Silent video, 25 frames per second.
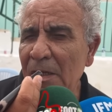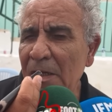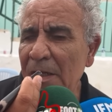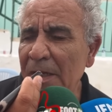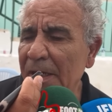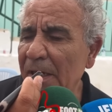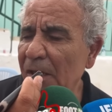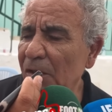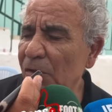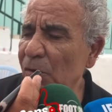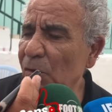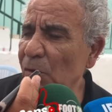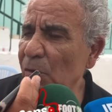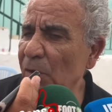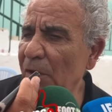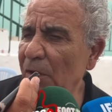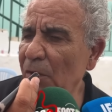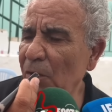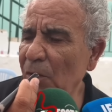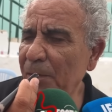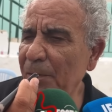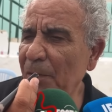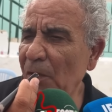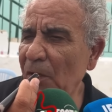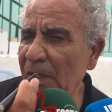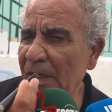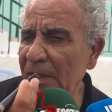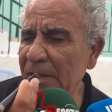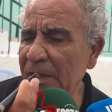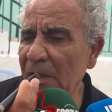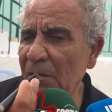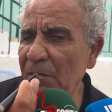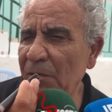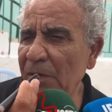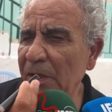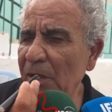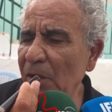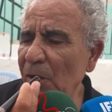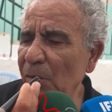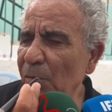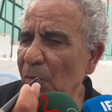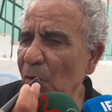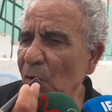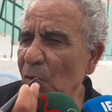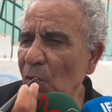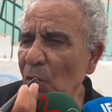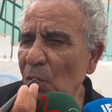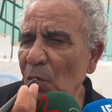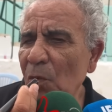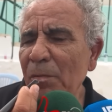كات جور هذوما انا ترافاي
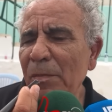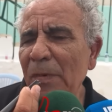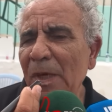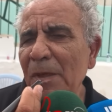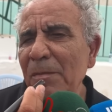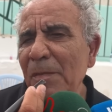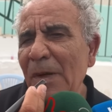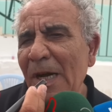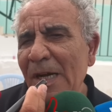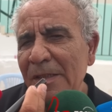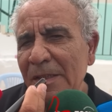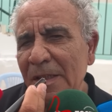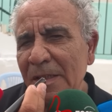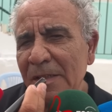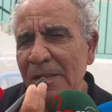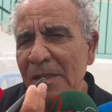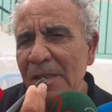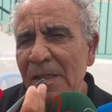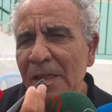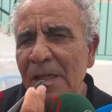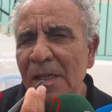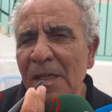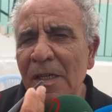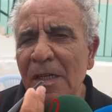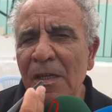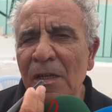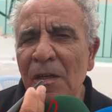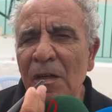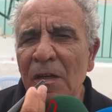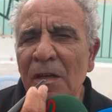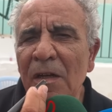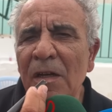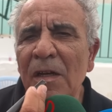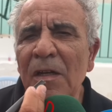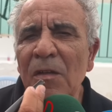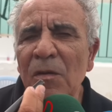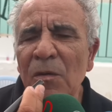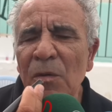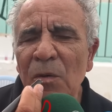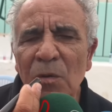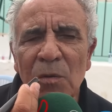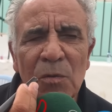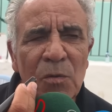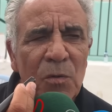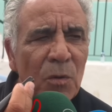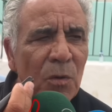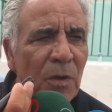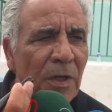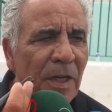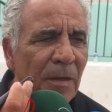بوكو ميم حتى
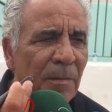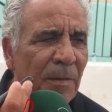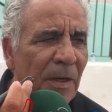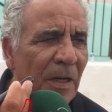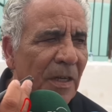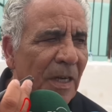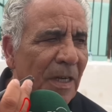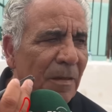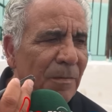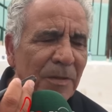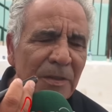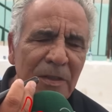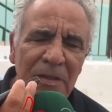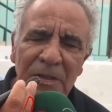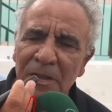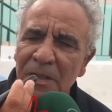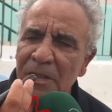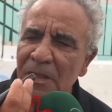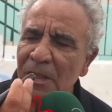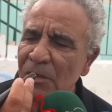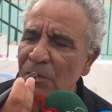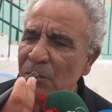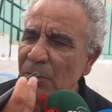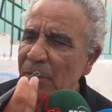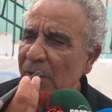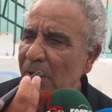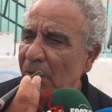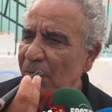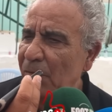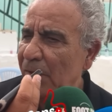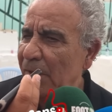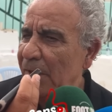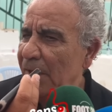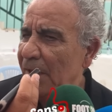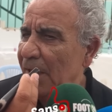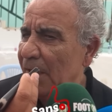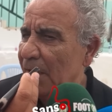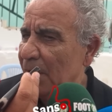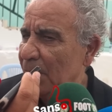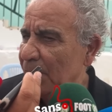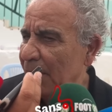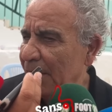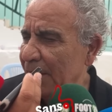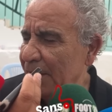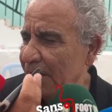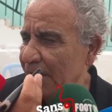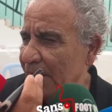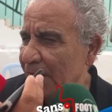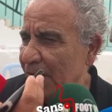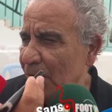نوصلوا لاربعه خمسه سته سوايع في النهار
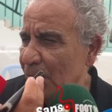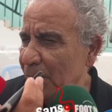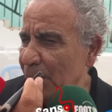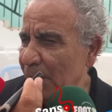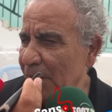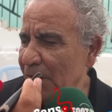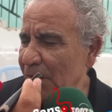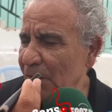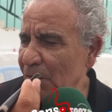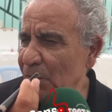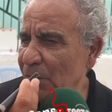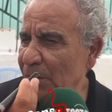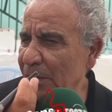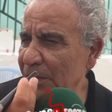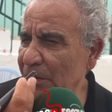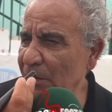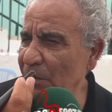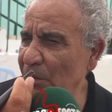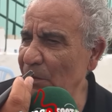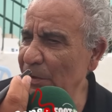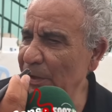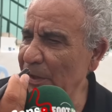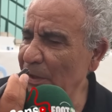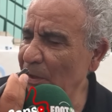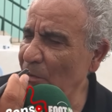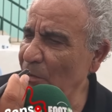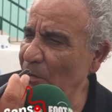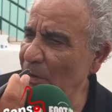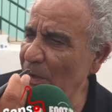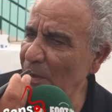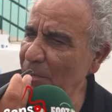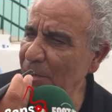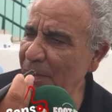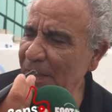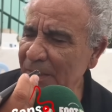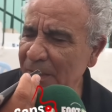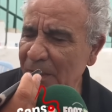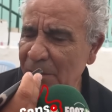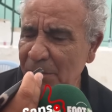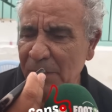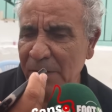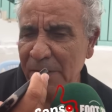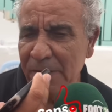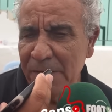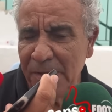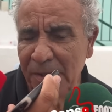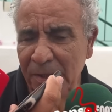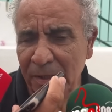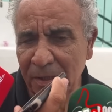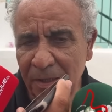معناتها خدمه كي سوا تيوريك ولا معناتها
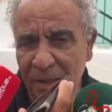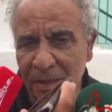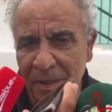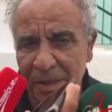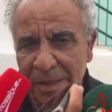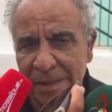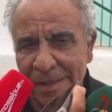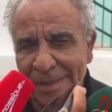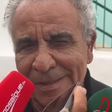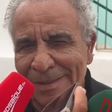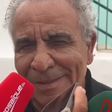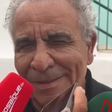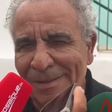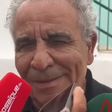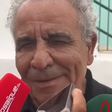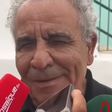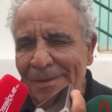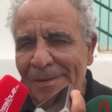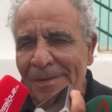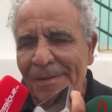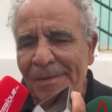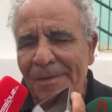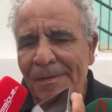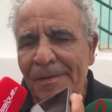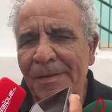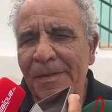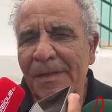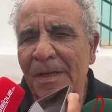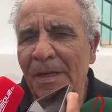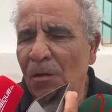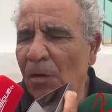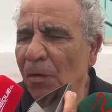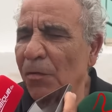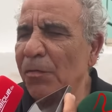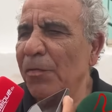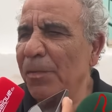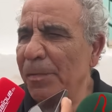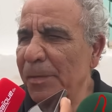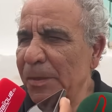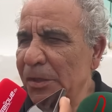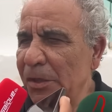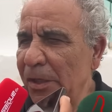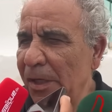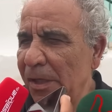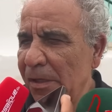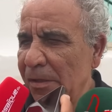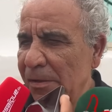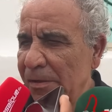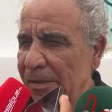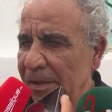براتيك خفت من
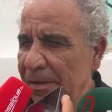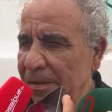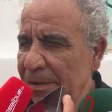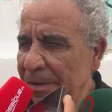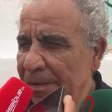الشارج زاد